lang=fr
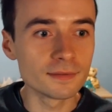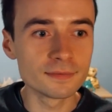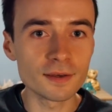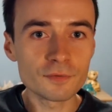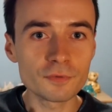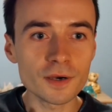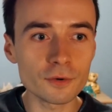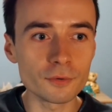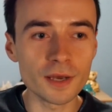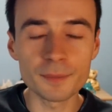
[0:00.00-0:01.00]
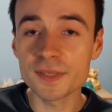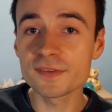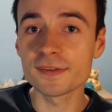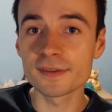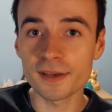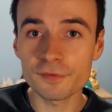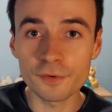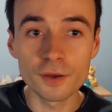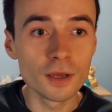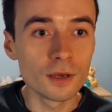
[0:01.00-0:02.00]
d'avoir euh, un métier de rêve